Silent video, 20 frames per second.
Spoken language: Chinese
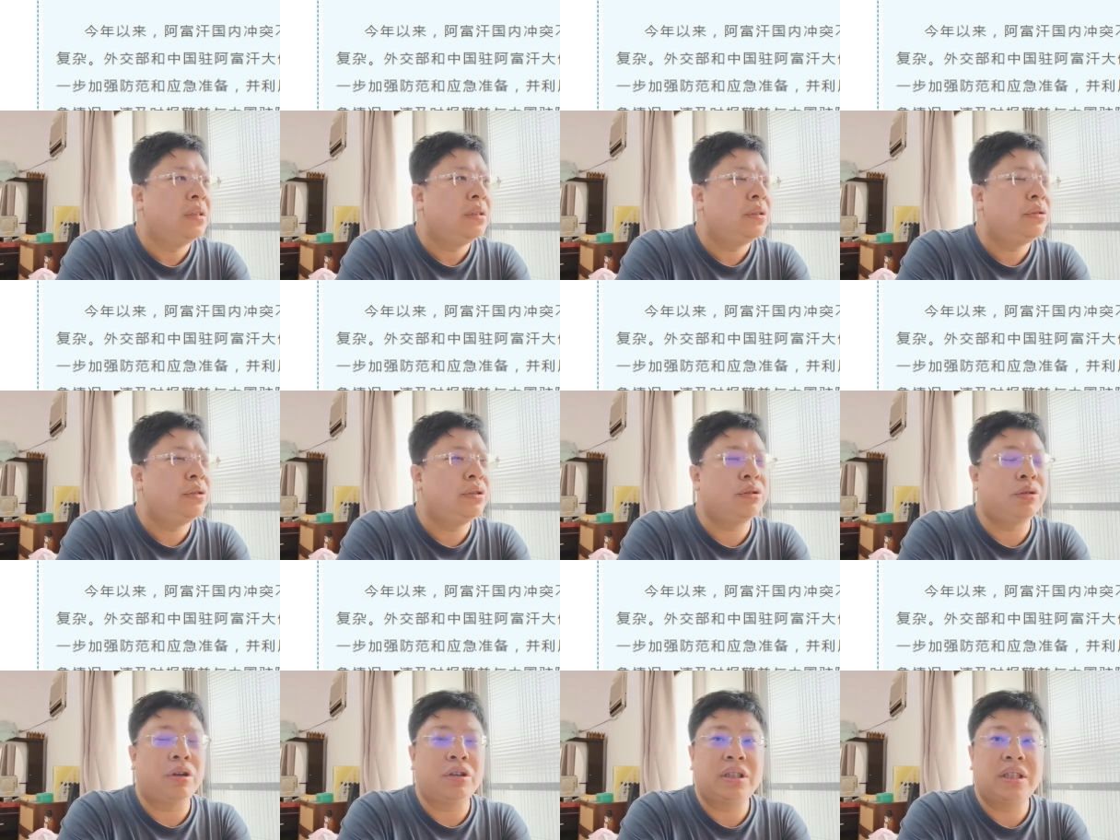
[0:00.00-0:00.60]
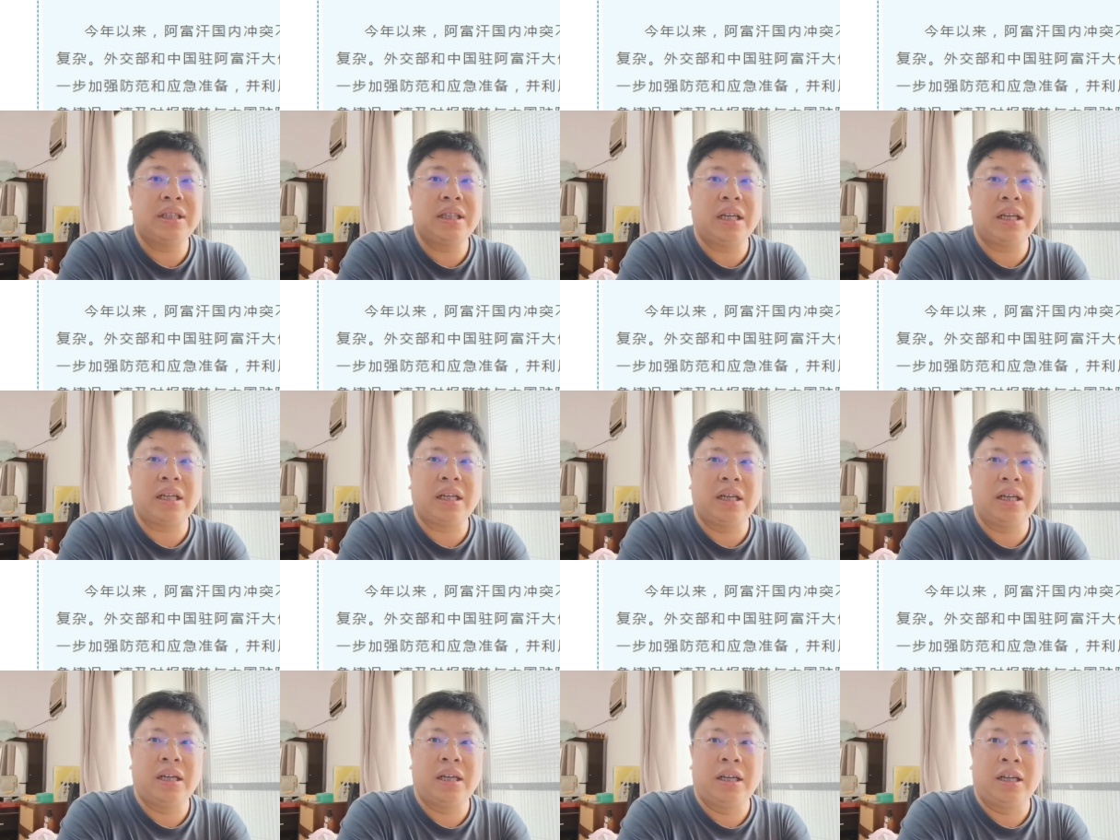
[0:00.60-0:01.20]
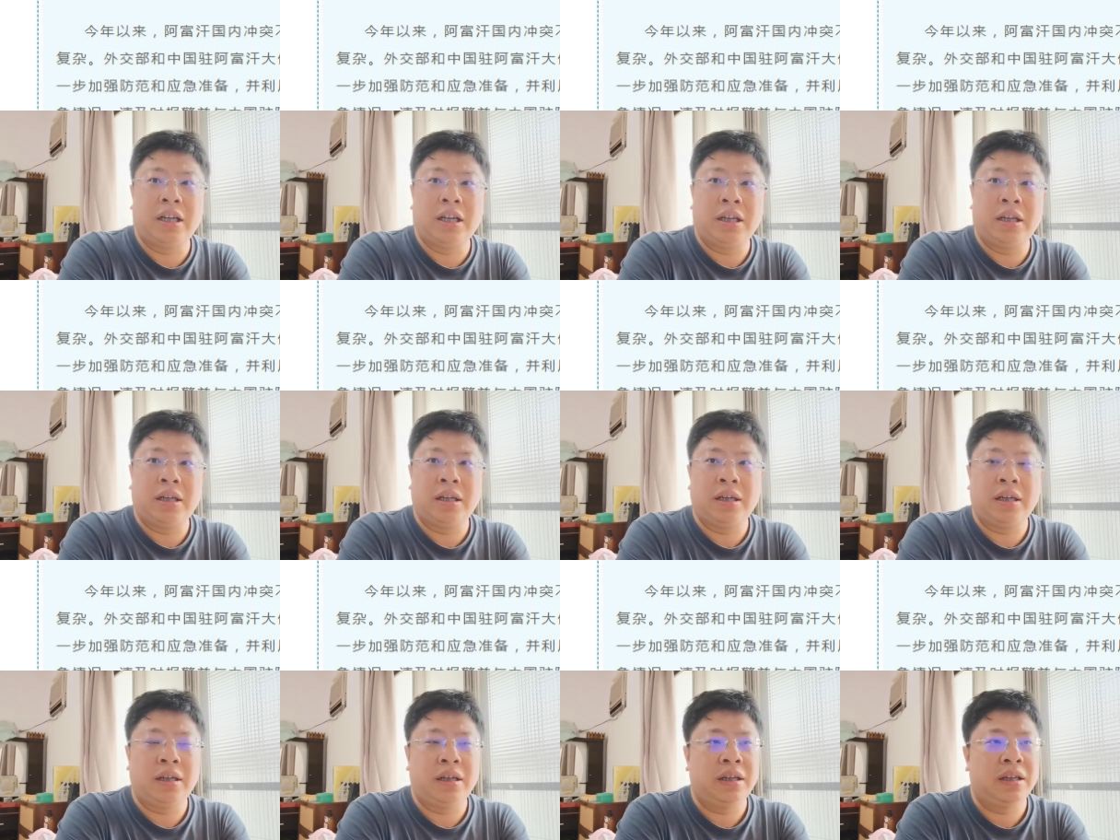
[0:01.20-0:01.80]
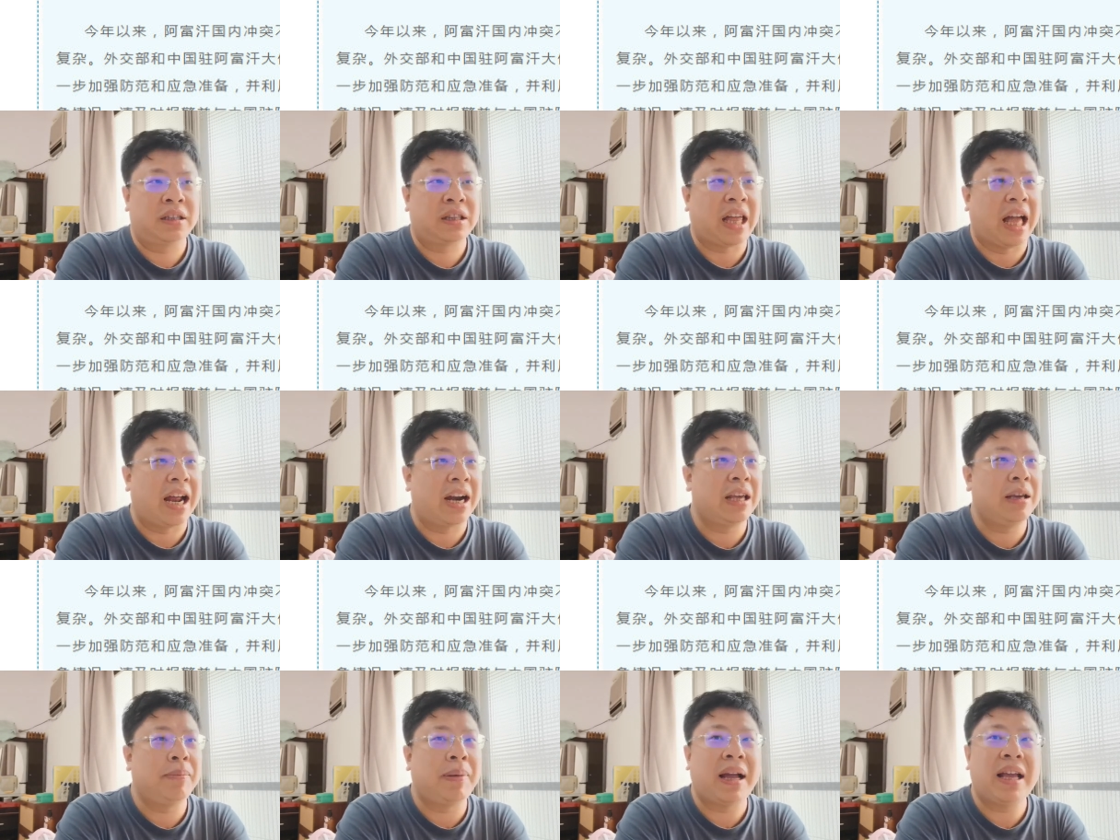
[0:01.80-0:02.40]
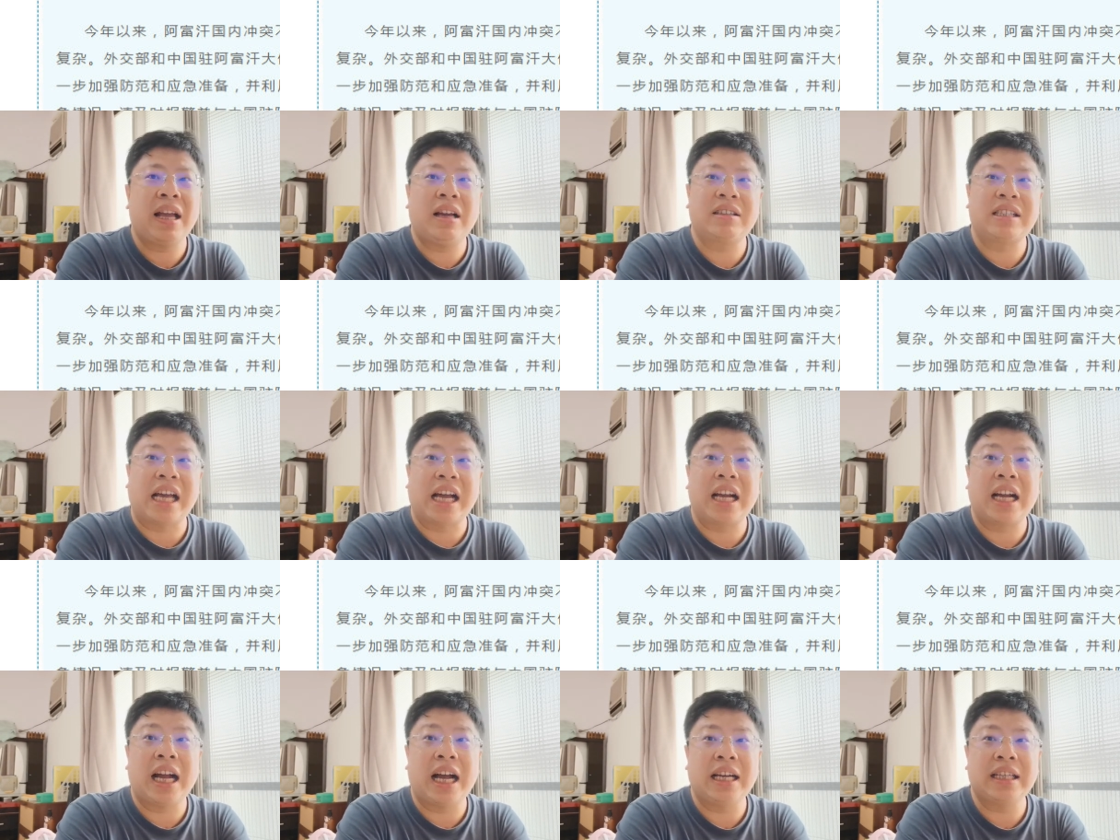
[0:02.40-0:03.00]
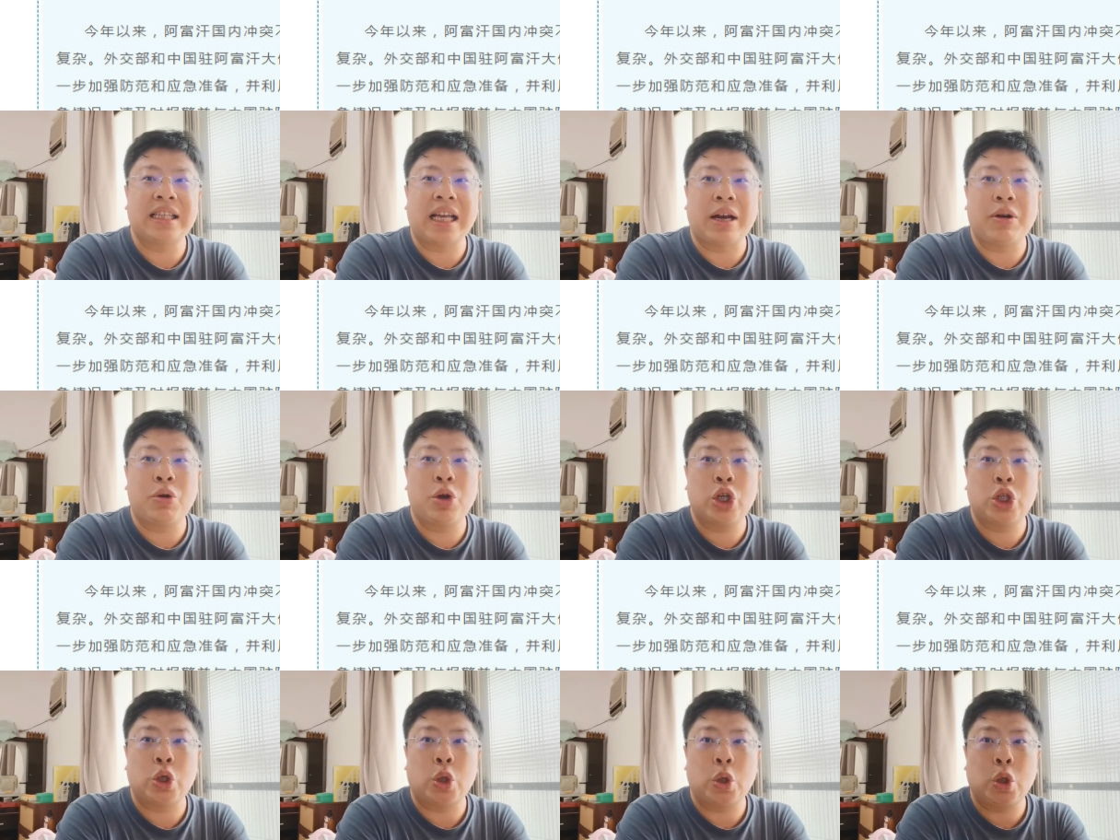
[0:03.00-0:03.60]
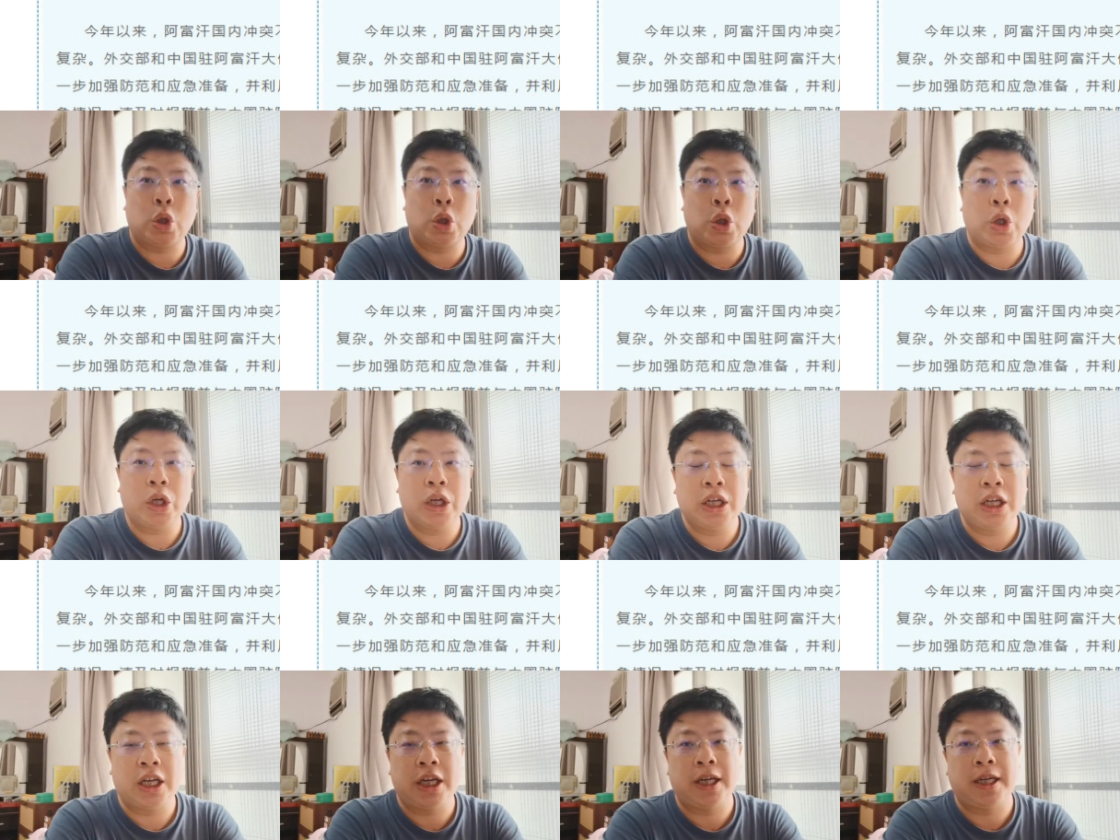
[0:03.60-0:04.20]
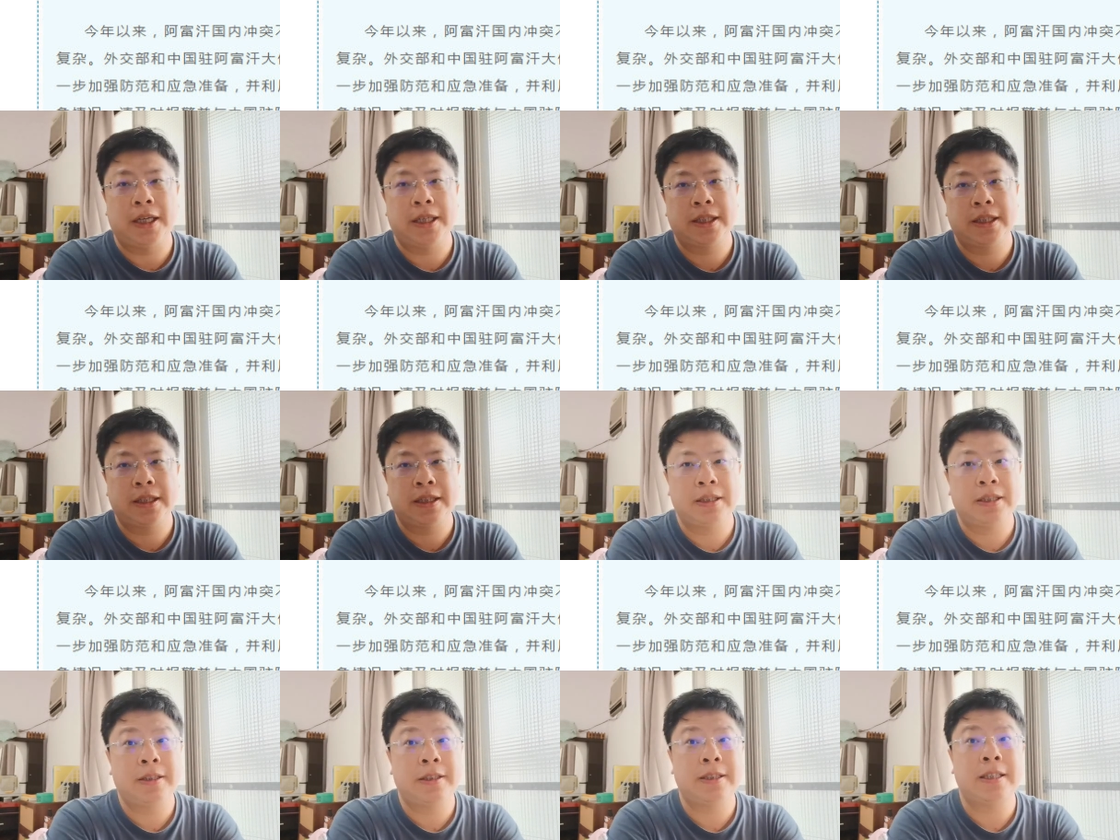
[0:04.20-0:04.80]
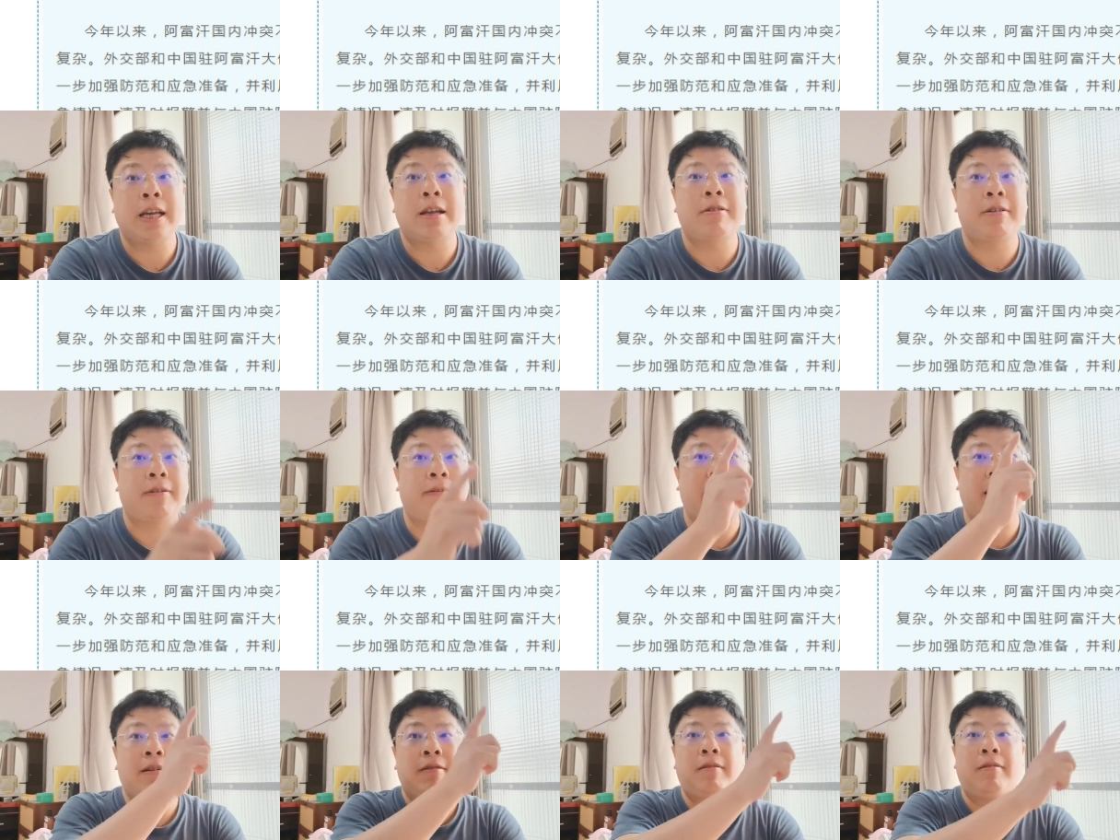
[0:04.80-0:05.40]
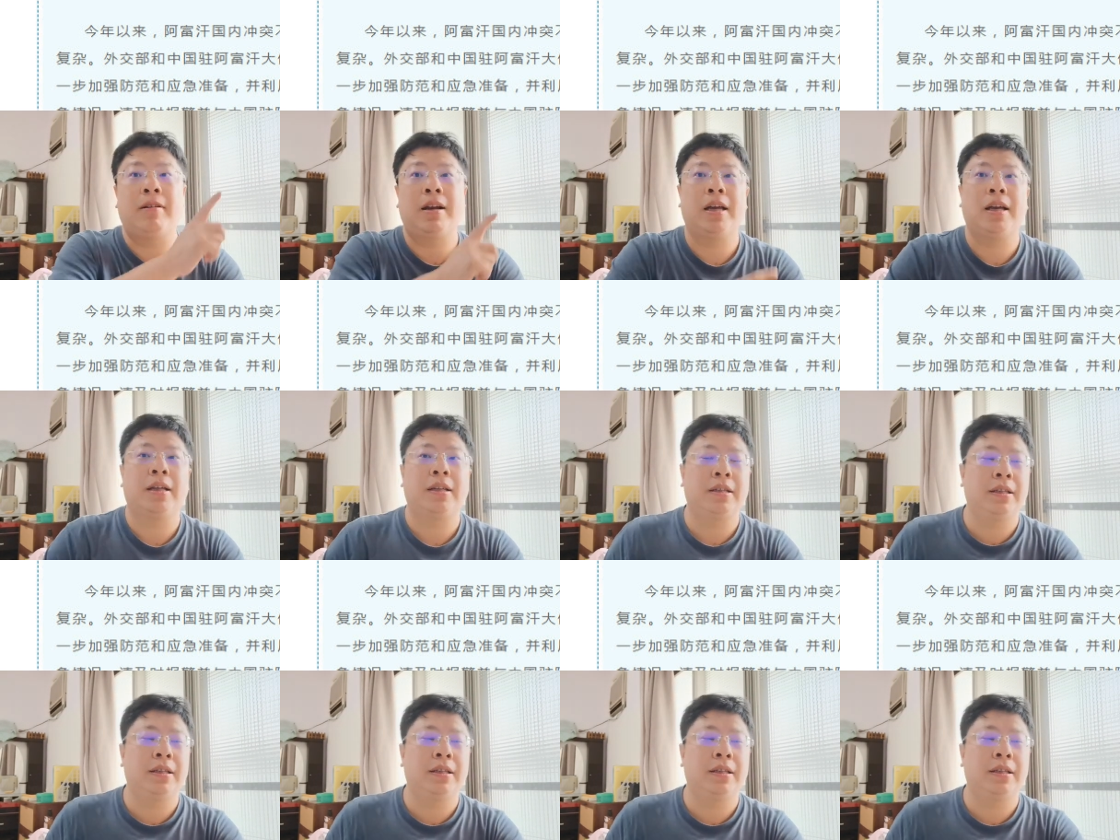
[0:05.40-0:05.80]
据说是那个塔利班要展开战略总攻啊，战略反攻了。